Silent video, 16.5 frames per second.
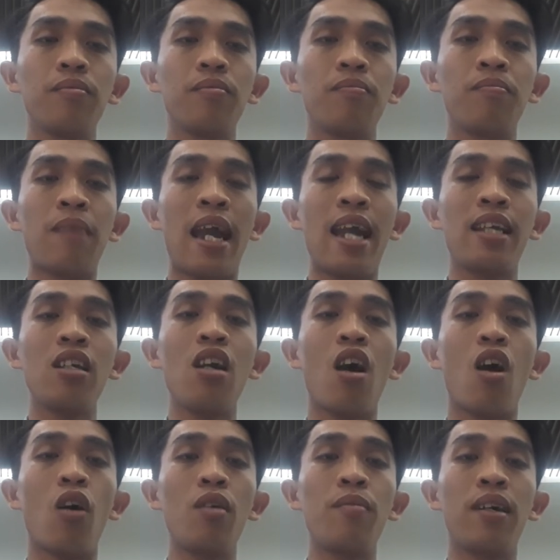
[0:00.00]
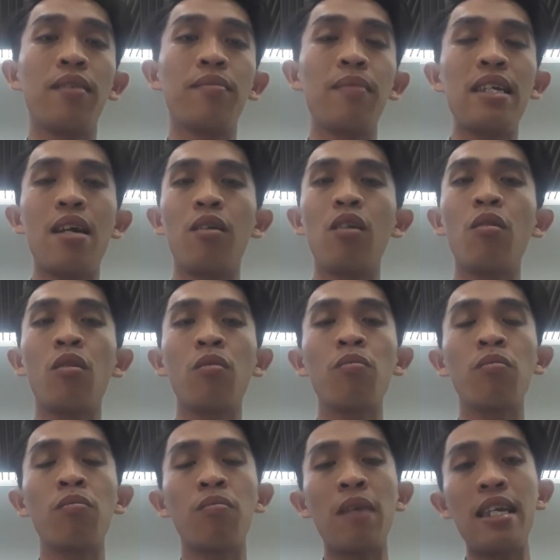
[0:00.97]
Mạng xã hội mà, bây giờ
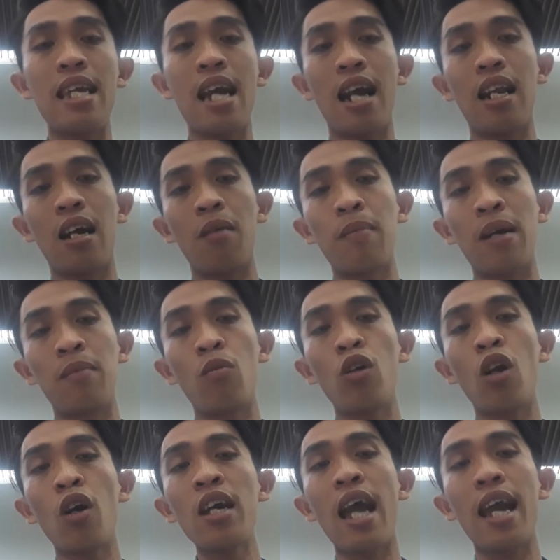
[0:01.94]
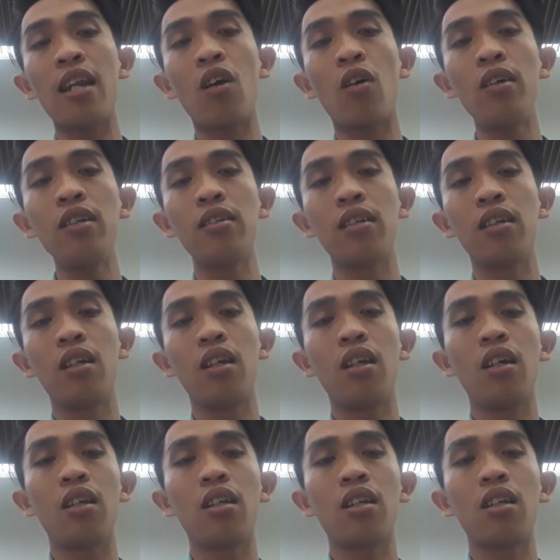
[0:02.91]
bây giờ là mình muốn nói ai nói
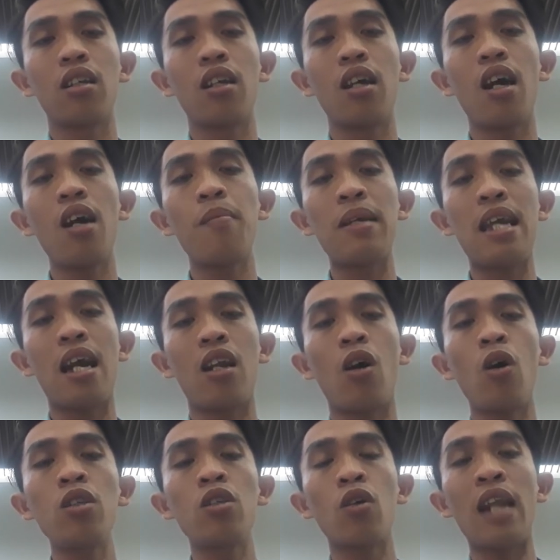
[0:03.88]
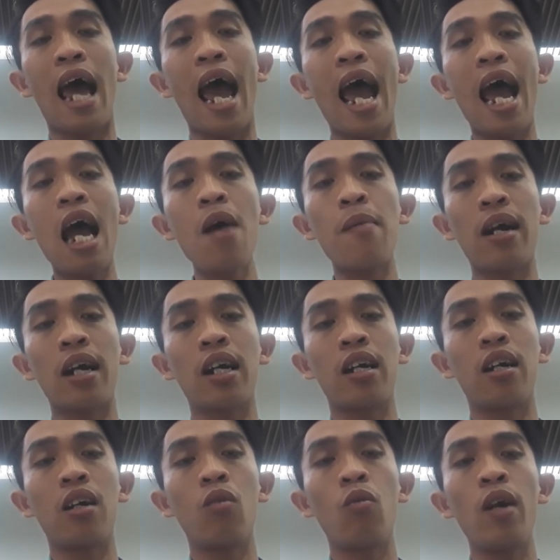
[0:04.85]
đó, bây giờ nói chỗ đã mà
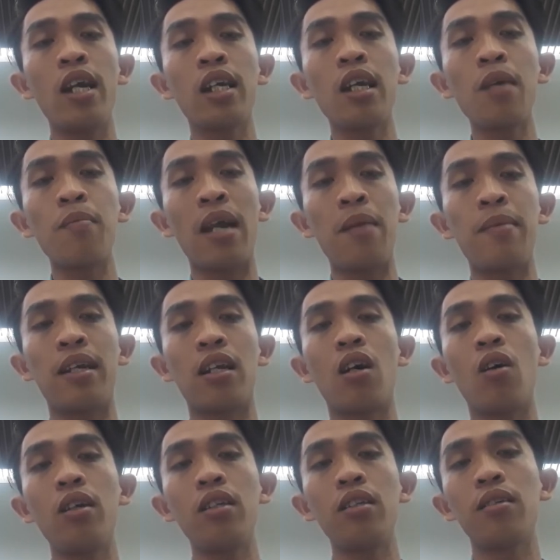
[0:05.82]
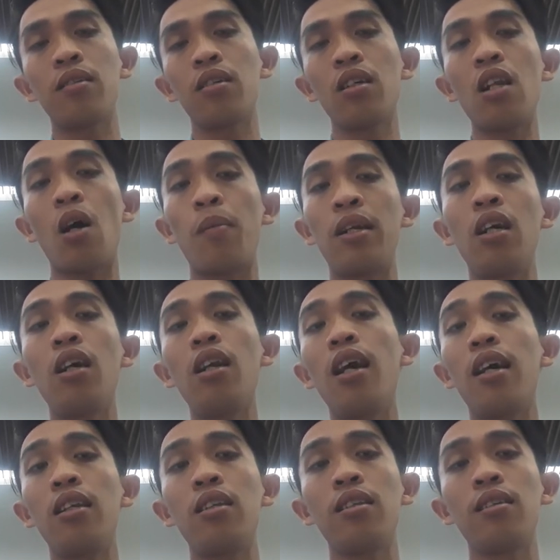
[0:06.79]
nguyên cái miệng mình thôi, cái đầu mình đưa
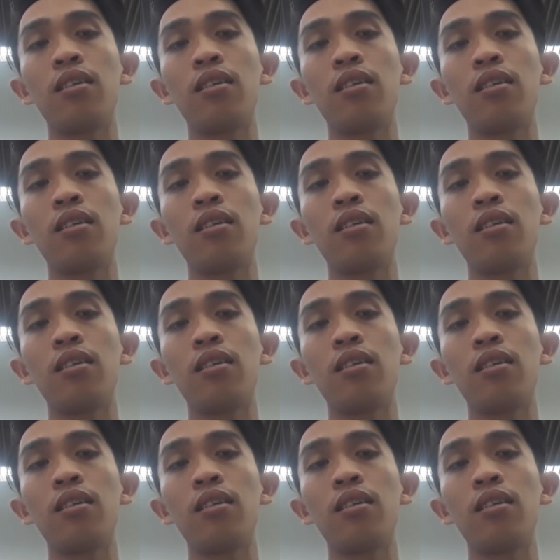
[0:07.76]
lên.